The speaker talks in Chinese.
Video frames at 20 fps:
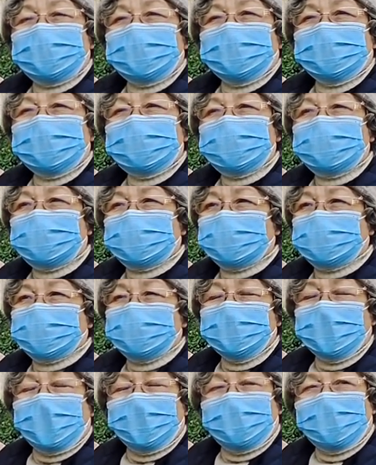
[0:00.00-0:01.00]
十
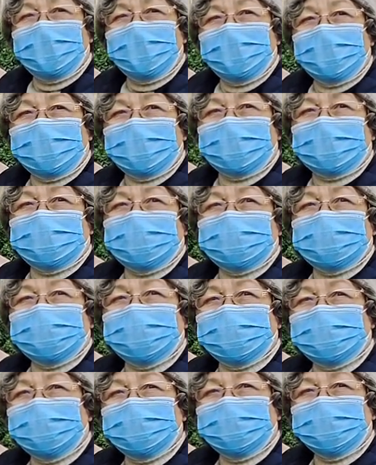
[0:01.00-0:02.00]
十年了，十年
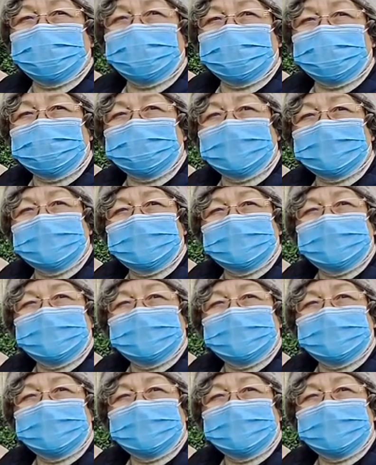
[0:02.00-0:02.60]
了啊，都